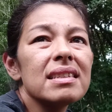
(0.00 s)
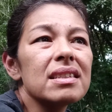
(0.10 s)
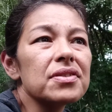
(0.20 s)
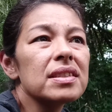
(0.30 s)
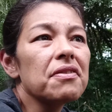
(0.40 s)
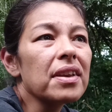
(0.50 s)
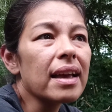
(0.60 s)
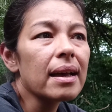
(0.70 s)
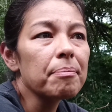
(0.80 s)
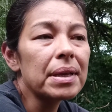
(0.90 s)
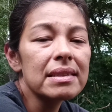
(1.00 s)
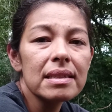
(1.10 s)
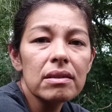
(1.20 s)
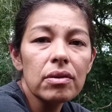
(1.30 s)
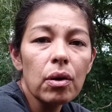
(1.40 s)
se você ficar
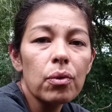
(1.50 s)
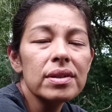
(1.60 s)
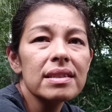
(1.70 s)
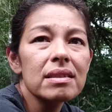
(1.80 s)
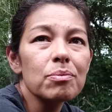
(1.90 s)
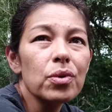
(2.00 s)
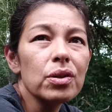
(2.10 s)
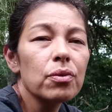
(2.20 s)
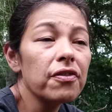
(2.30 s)
pensando em coisas muito